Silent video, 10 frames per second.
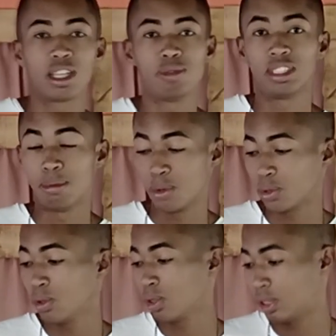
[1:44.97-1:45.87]
que nuestra
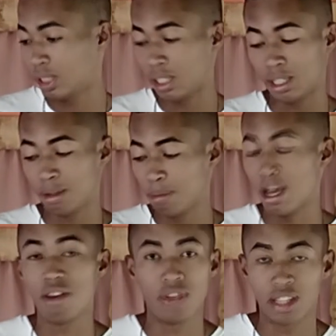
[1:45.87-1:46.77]
moto se vea
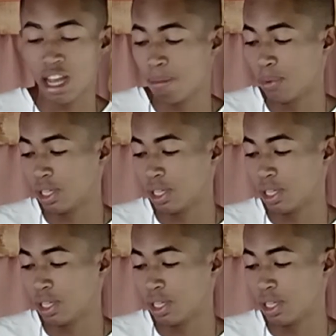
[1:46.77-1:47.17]
afectada por